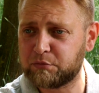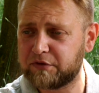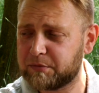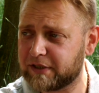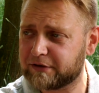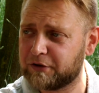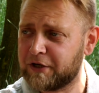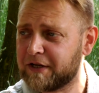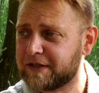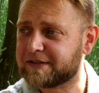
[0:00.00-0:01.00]
mówimy na to
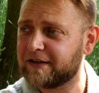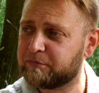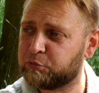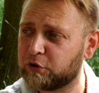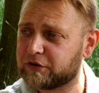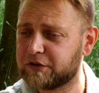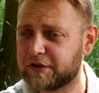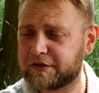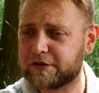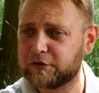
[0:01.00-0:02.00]
staw błotny,
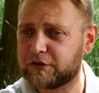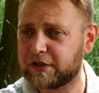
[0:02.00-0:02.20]
stąd